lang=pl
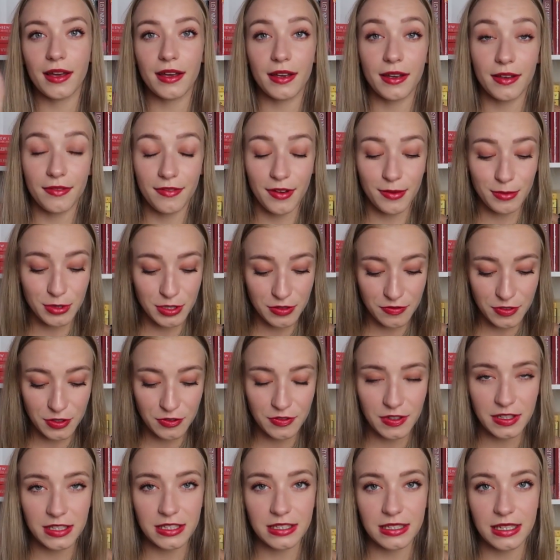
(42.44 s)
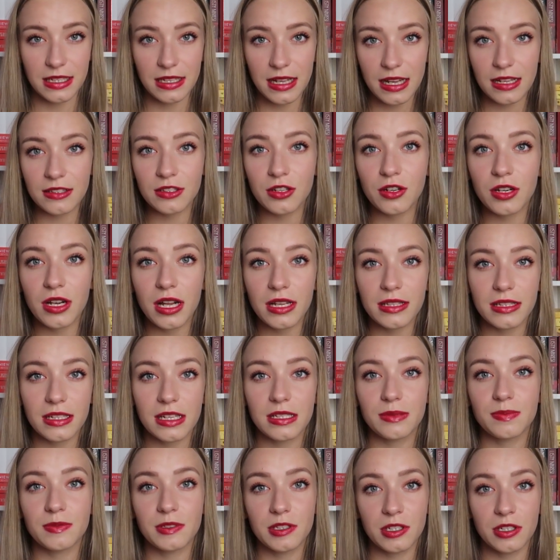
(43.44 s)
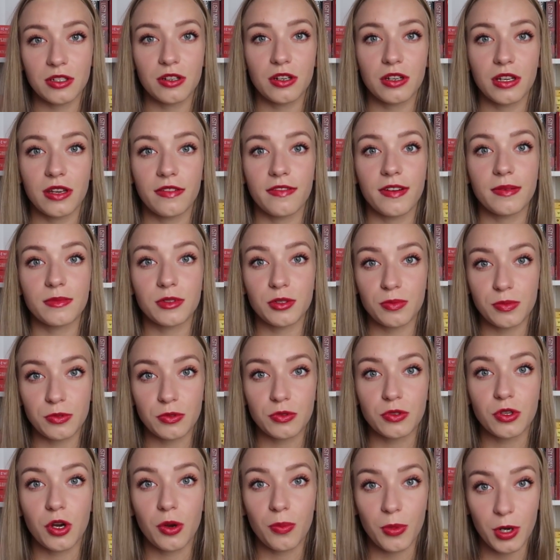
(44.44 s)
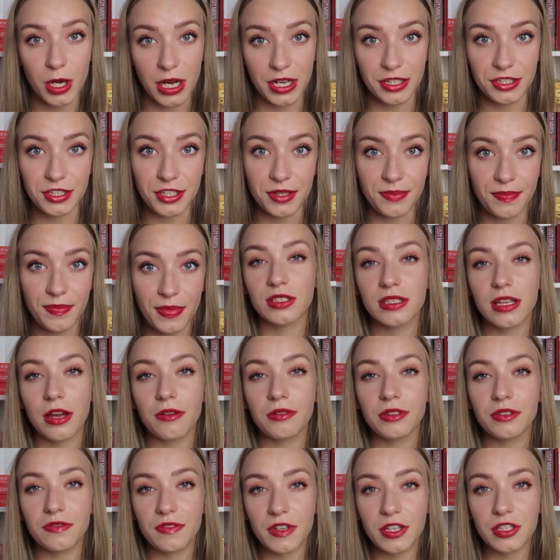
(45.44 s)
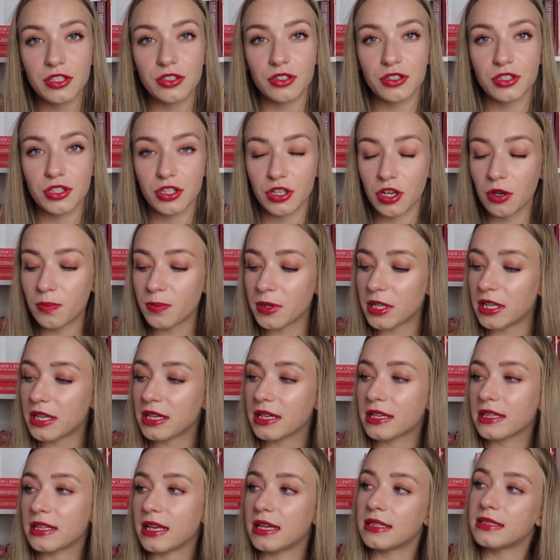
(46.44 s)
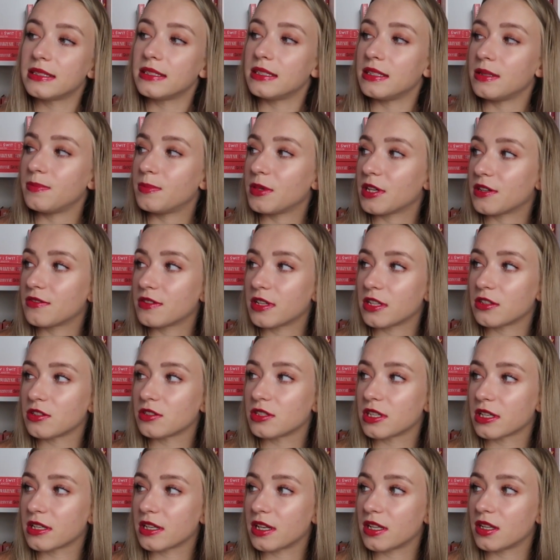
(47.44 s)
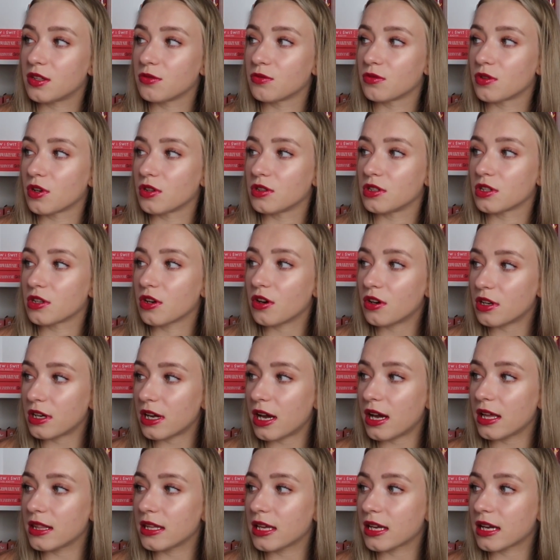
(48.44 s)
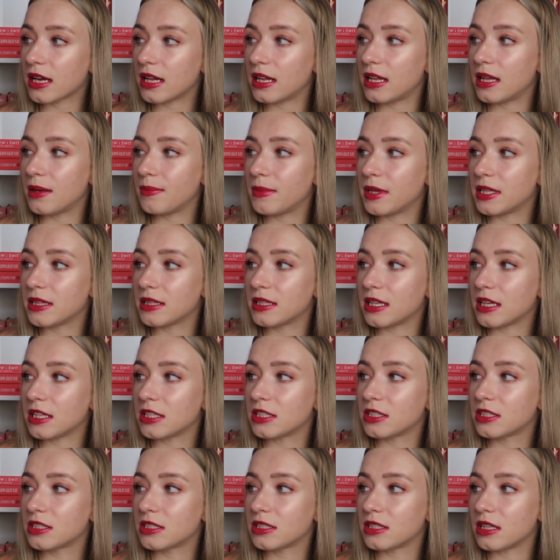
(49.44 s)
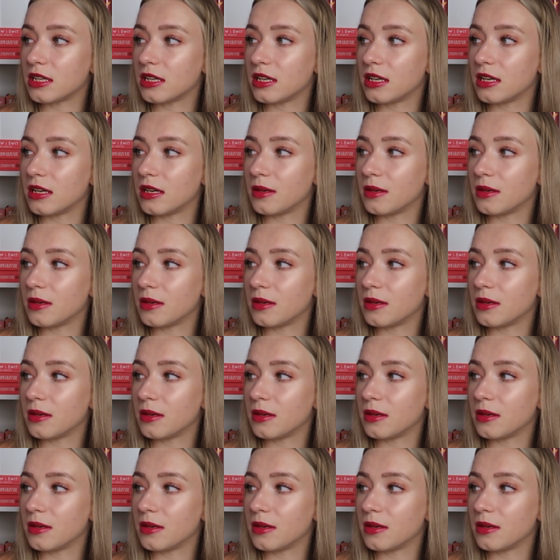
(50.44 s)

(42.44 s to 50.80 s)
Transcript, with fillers: e, Wam się wyświetli ten anhol, a teraz tylko je Wam szybciutko pokażę. Zostały dwie książki o pielęgnacji, pierwsza to Sekrety urody koreanek, elementarz